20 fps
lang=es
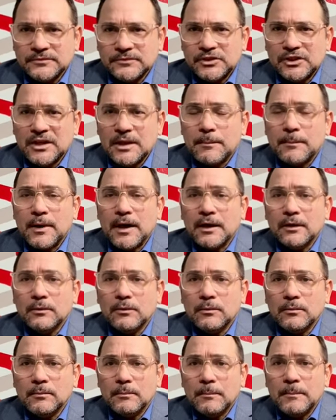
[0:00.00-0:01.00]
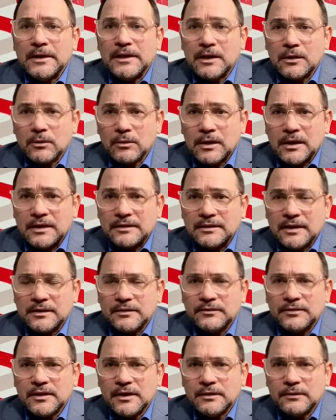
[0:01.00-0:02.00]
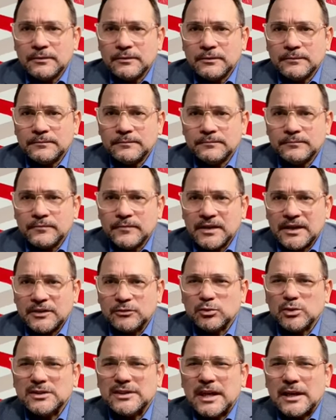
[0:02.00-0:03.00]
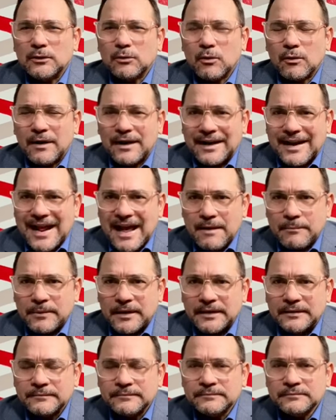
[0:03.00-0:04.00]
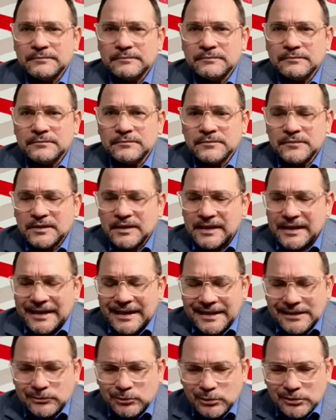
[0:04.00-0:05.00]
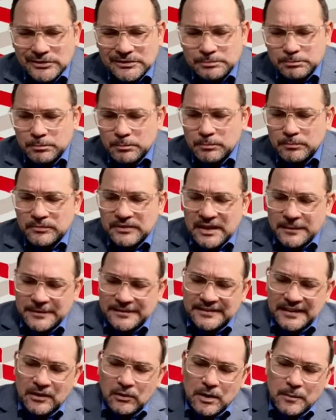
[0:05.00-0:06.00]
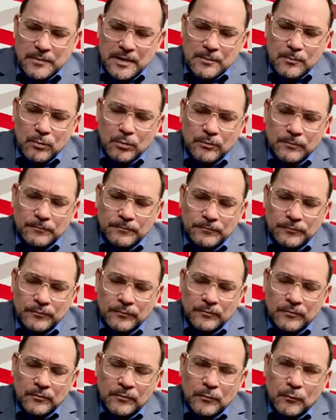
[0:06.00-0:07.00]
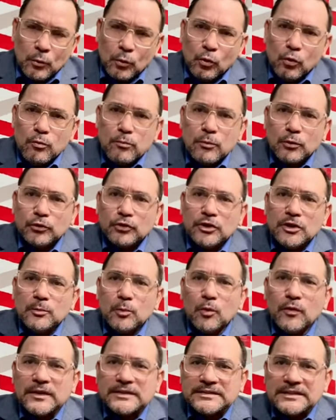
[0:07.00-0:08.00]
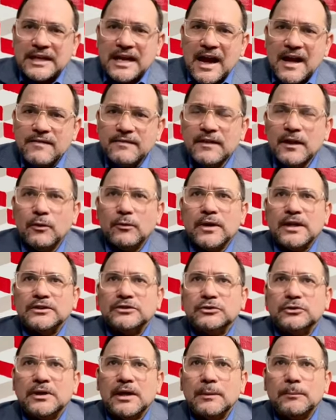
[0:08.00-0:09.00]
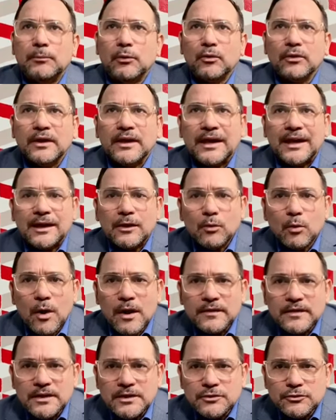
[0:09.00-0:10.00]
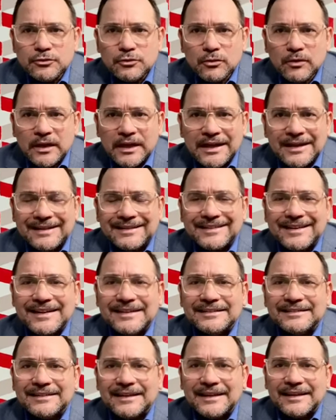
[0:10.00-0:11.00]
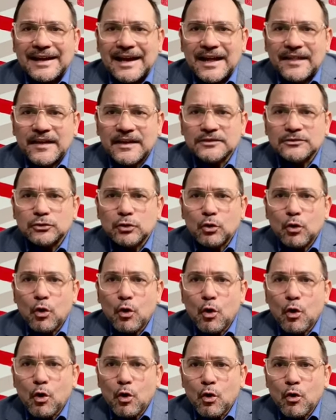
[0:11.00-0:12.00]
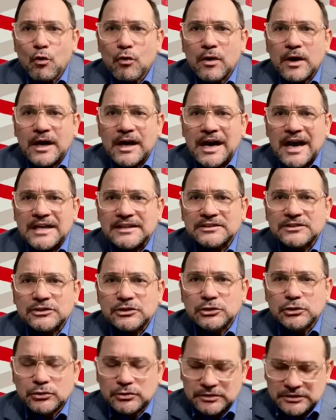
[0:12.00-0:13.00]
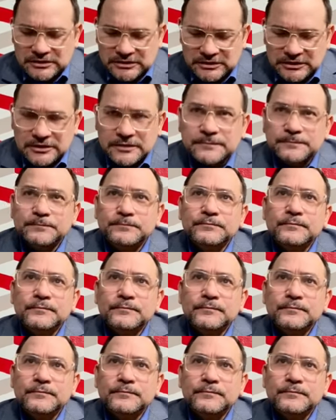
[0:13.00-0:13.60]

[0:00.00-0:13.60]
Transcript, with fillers: Sin embargo, miren lo que le está diciendo. Eso es algo grave. Eso es, debe ser ahora mismo un motivo de escándalo nacional, porque él lo ha dicho en reiteradas ocasiones.